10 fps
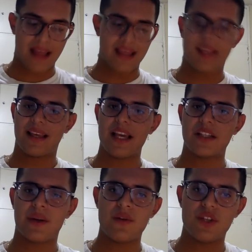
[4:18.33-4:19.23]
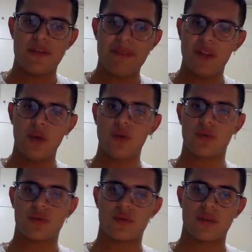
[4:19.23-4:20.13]
em questão de
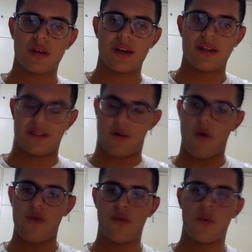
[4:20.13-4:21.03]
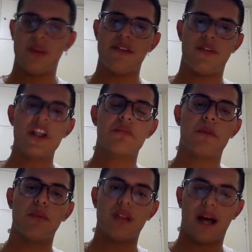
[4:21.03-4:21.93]
minutos, já houve um levante
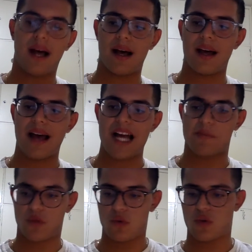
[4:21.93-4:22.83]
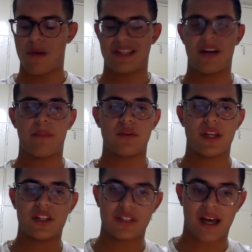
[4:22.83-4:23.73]
popular, as pessoas começaram a
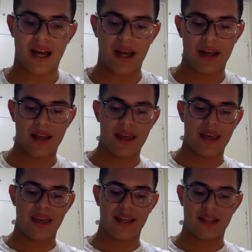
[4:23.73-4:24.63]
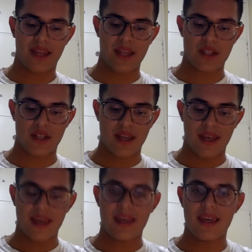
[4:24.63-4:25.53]
protestar, entende?
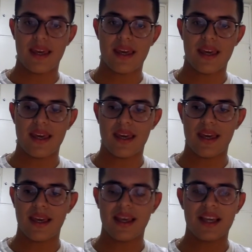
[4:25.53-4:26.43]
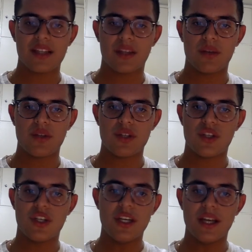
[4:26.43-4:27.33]
E em questão de
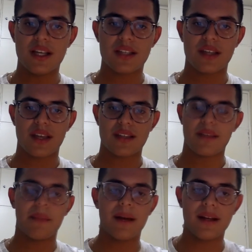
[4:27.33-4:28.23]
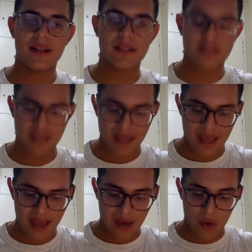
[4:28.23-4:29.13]
dias, semanas,
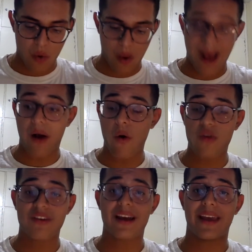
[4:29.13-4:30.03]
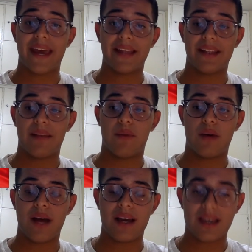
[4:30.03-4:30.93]
houve a queda da
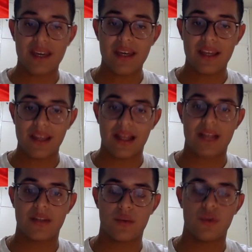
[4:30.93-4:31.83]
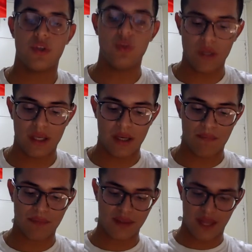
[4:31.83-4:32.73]
monarquia que lá se constituía,
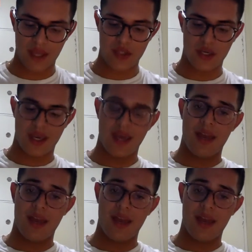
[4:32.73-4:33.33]
entende?